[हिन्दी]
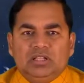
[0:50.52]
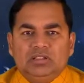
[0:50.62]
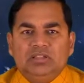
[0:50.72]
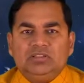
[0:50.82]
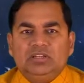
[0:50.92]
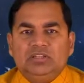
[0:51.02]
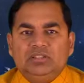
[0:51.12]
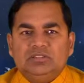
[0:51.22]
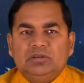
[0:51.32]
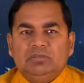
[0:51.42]

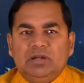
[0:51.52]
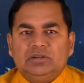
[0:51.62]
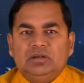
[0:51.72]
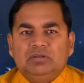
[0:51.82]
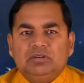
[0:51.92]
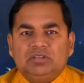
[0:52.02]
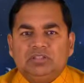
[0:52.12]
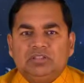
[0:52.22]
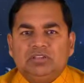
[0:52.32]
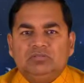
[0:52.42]
अद्यतनीयः पाठः
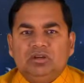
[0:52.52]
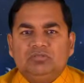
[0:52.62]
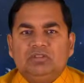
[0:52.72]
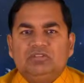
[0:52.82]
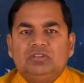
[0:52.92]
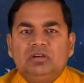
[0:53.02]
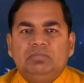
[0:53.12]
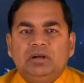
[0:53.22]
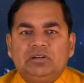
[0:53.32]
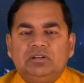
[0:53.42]
वर्तते द्वाविंशः
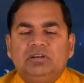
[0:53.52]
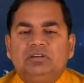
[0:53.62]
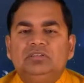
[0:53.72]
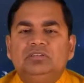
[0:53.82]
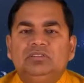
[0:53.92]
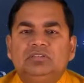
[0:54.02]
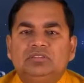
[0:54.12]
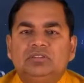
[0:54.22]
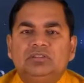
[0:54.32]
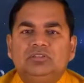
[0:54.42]
पाठः स
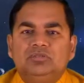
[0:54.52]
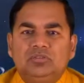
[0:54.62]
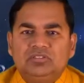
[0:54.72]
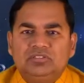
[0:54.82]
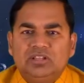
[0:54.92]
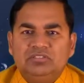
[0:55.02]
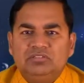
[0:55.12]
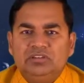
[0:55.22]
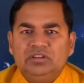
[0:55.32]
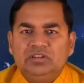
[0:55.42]
स्वशास्त्रीय
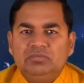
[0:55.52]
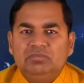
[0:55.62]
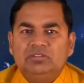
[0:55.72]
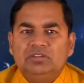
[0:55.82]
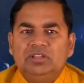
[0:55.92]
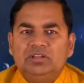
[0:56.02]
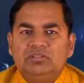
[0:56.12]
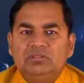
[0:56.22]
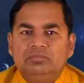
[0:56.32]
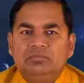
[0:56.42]
स्वशास्त्रीयनिबन्धेन
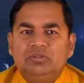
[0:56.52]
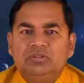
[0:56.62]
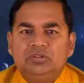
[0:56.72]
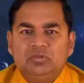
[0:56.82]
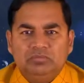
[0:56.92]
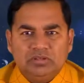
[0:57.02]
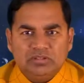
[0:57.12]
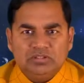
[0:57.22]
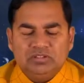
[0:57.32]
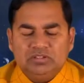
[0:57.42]
सम्बन्धितो
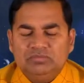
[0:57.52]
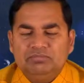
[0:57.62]
वर्तते